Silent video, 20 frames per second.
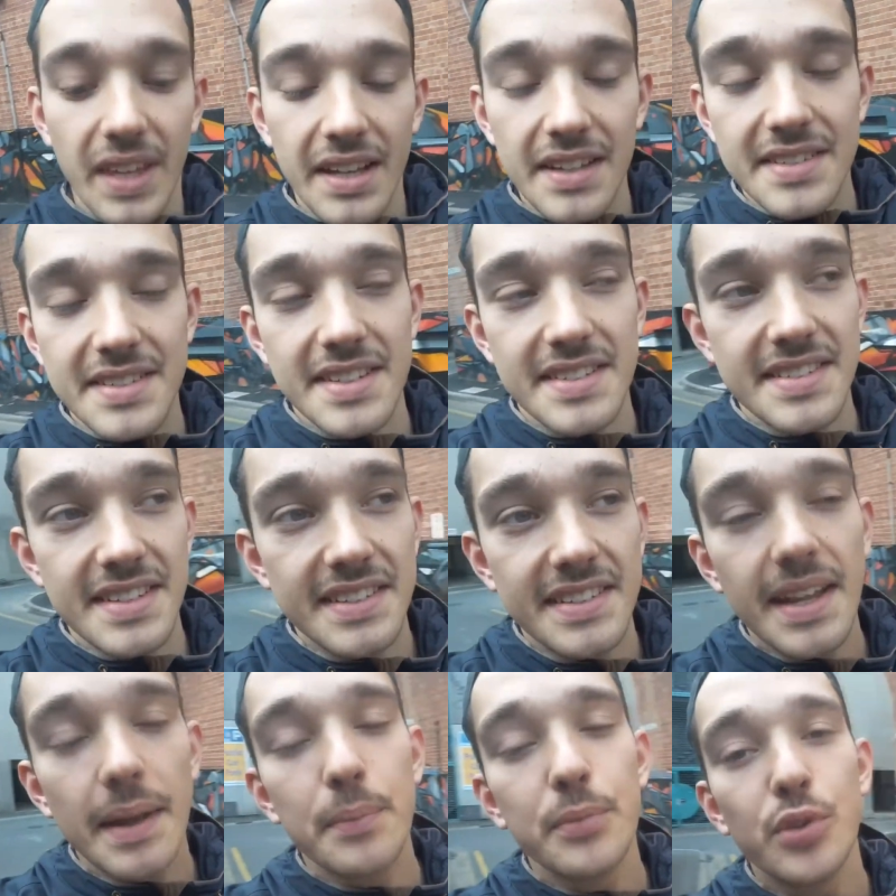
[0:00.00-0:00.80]
c'est
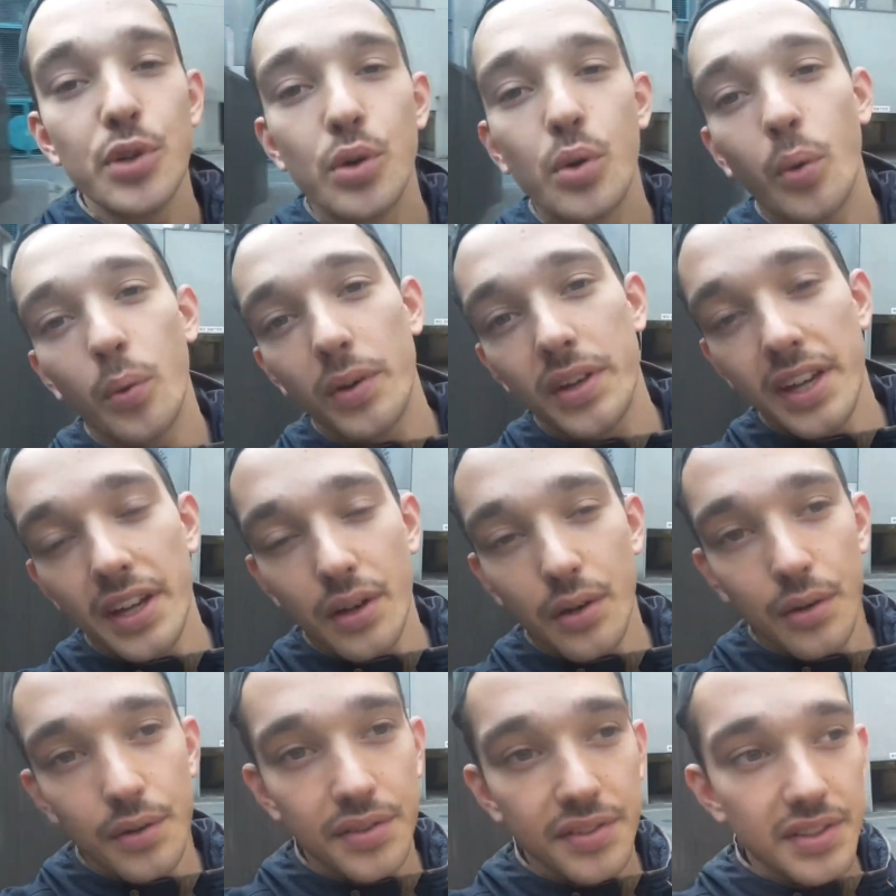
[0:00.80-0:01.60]
cette âme de
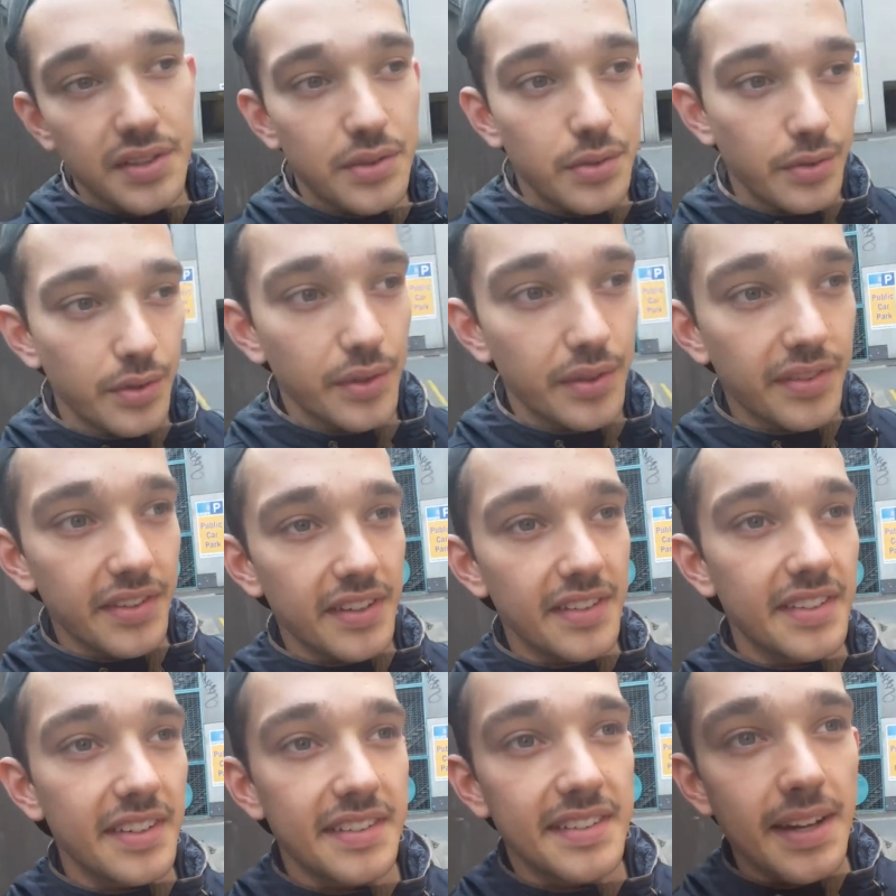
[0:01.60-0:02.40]
conquérant, si tu veux,
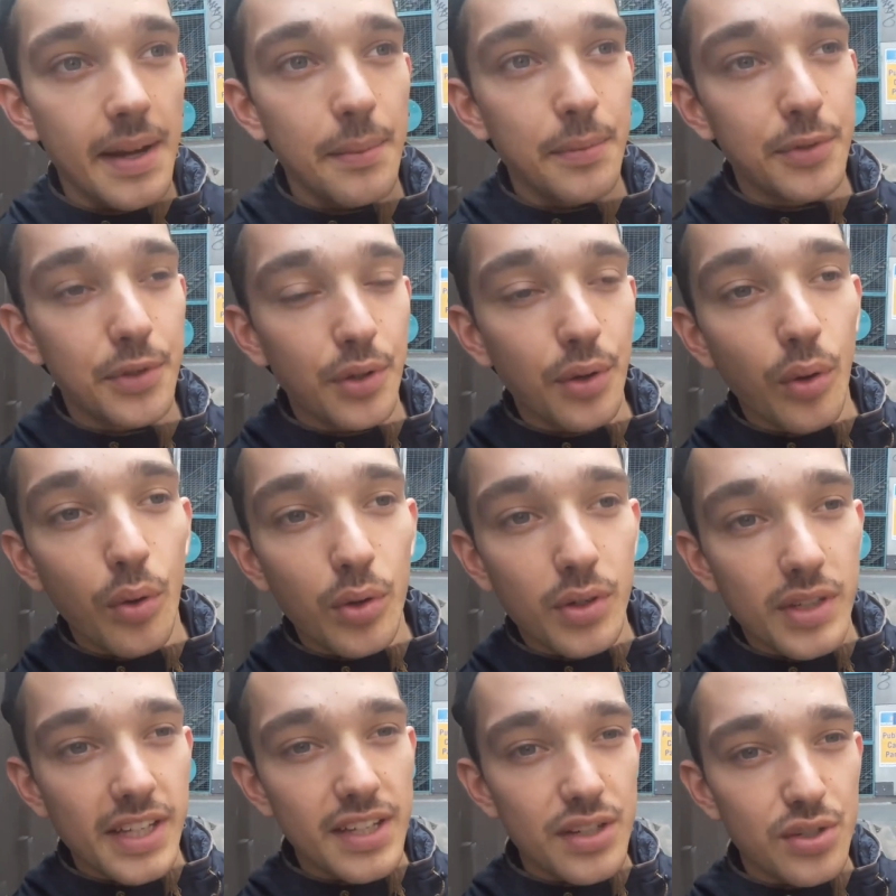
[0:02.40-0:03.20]
c'est cette âme de,
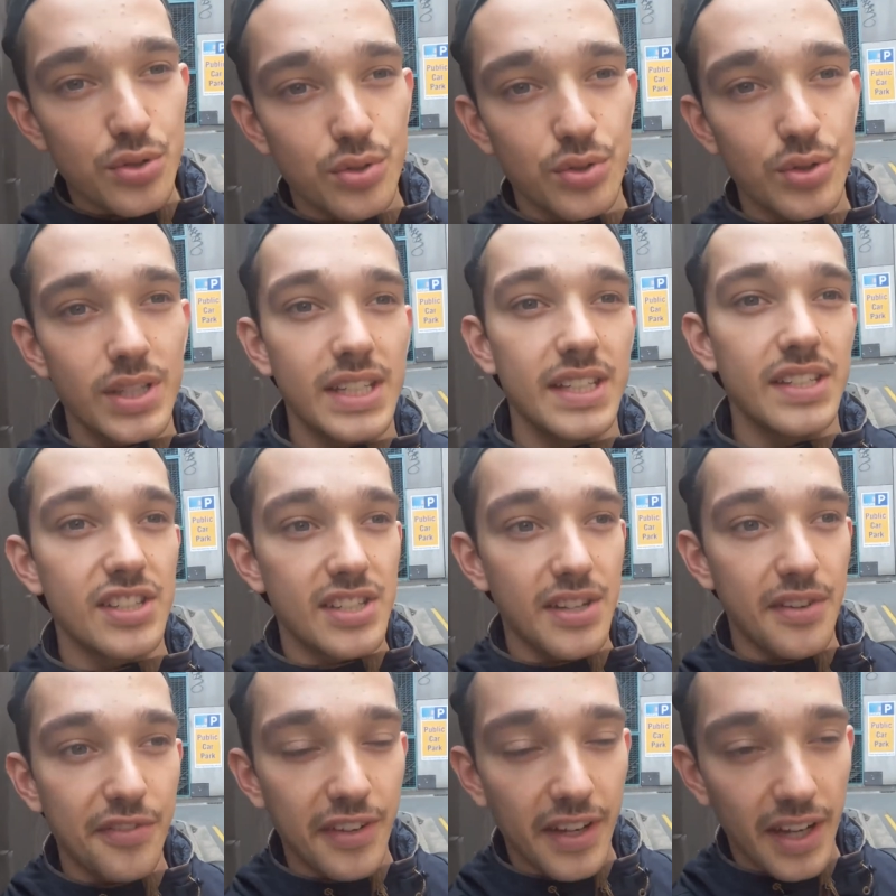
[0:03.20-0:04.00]
ok, je suis,
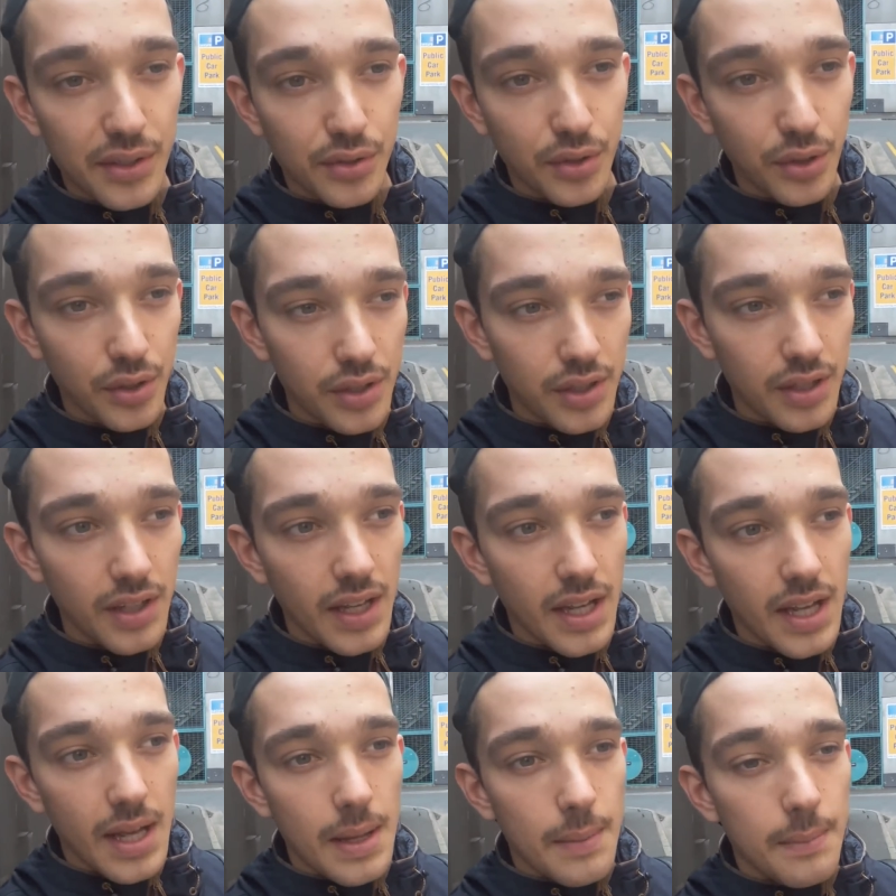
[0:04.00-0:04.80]
j'ai fait un truc
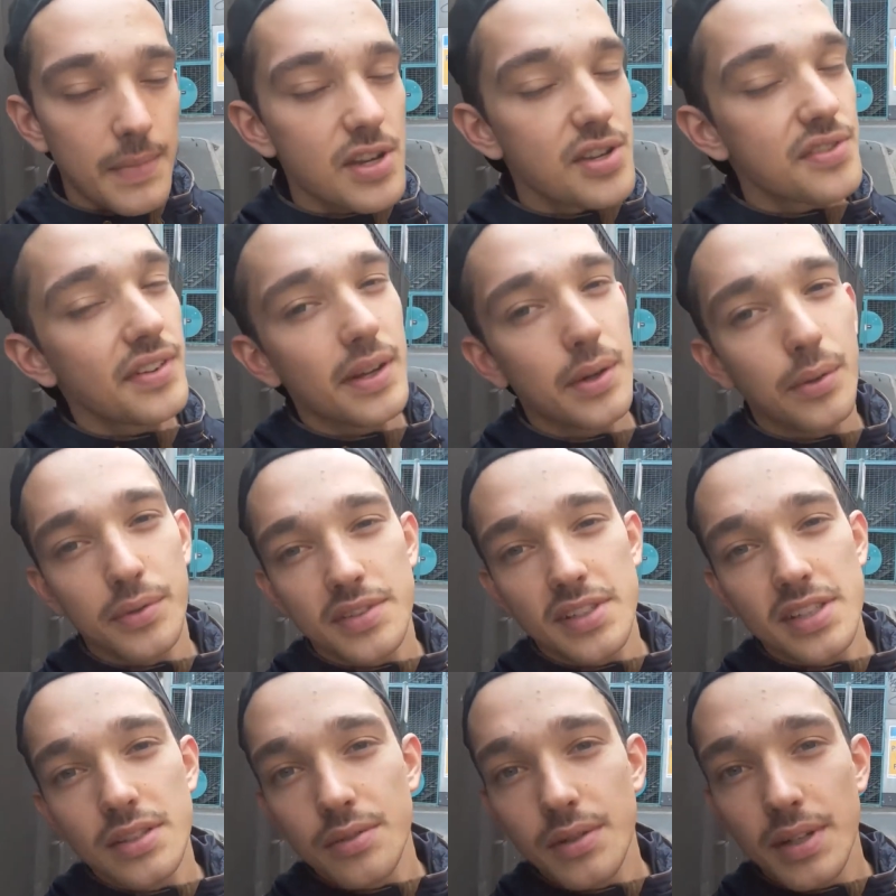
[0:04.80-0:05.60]
mais je vais
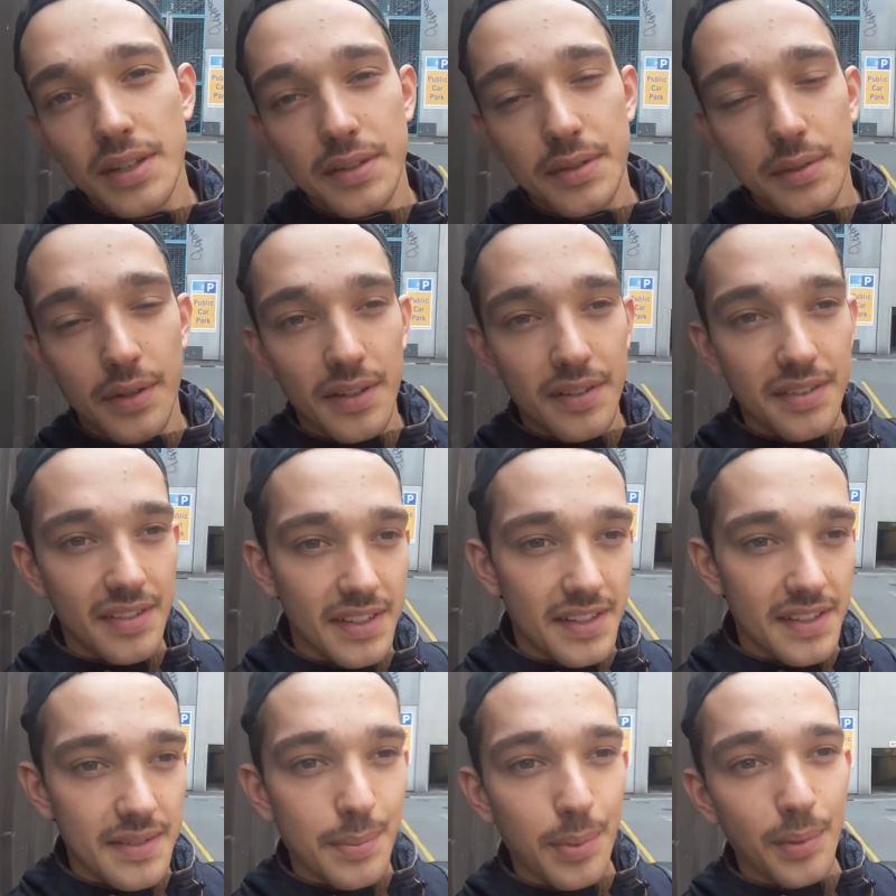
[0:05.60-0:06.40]
continuer, tu vois.
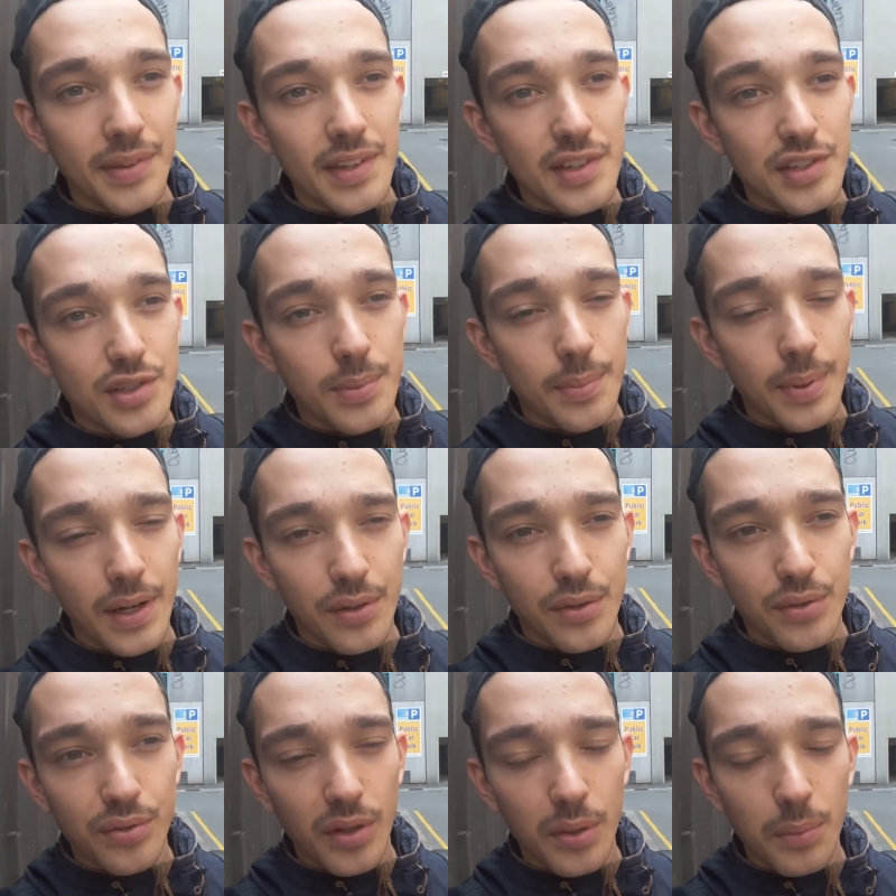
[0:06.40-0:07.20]
C'est pour ça que je te
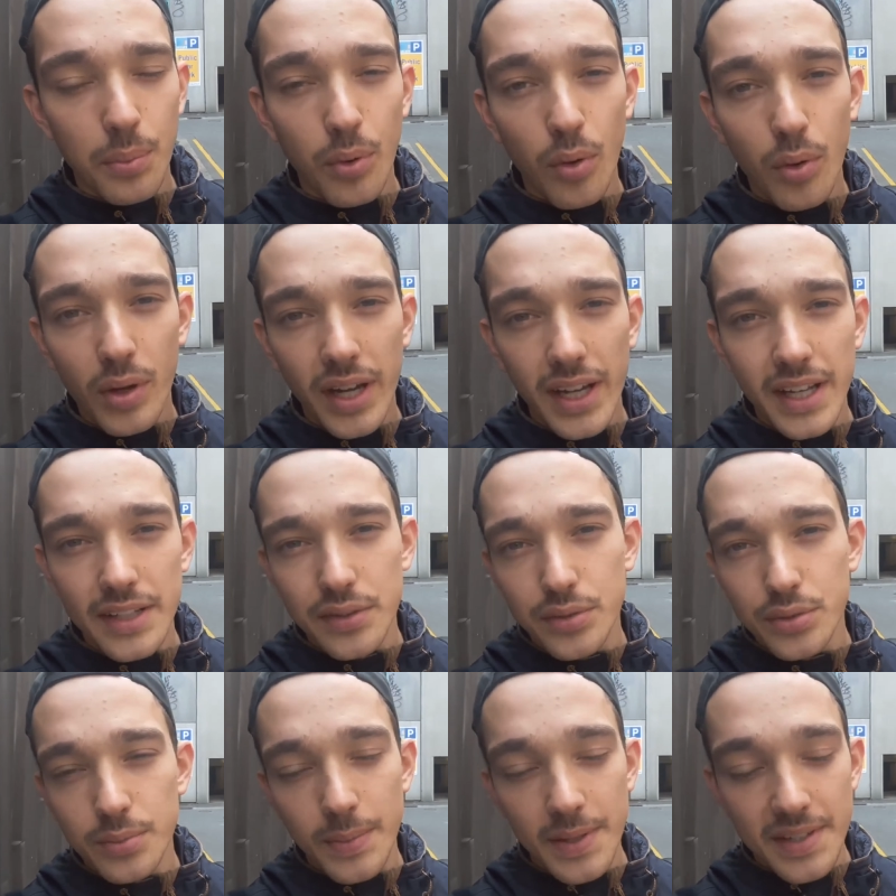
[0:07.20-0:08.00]
parle souvent de progrès
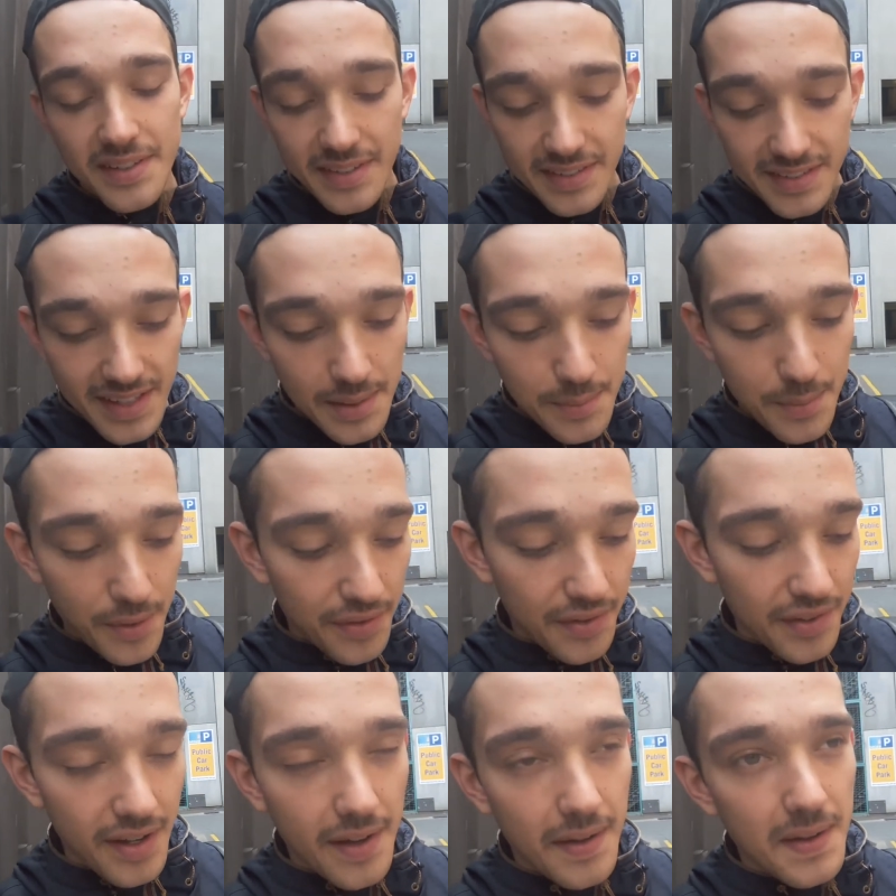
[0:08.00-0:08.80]
et tout, mais c'est tellement
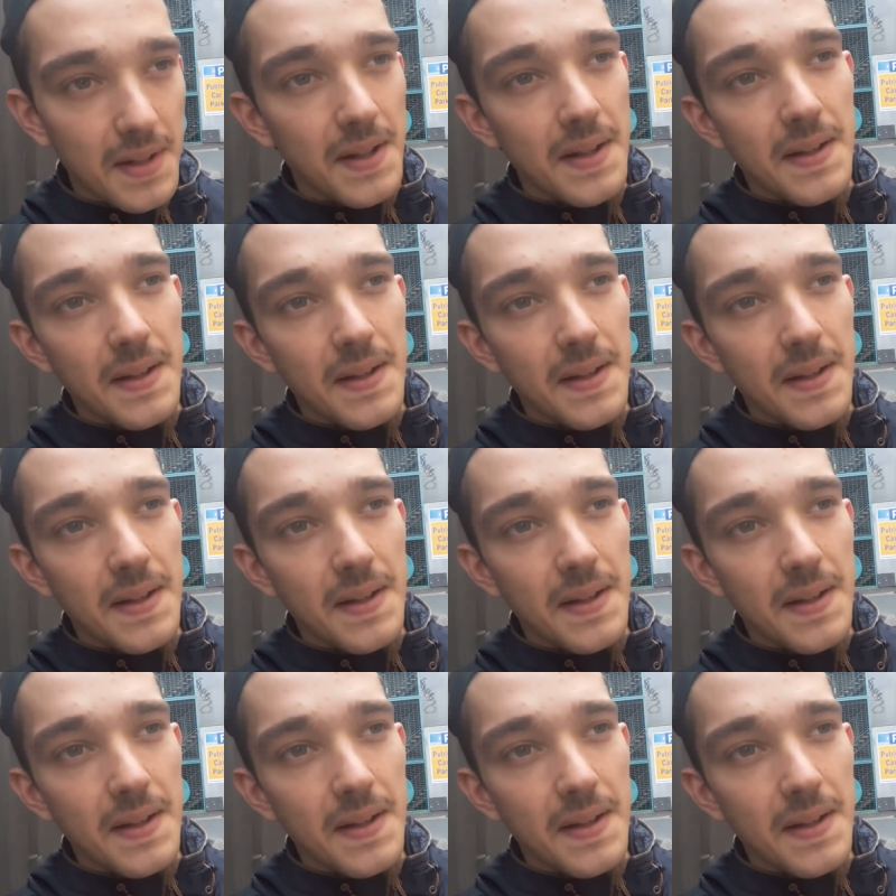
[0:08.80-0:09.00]
ça.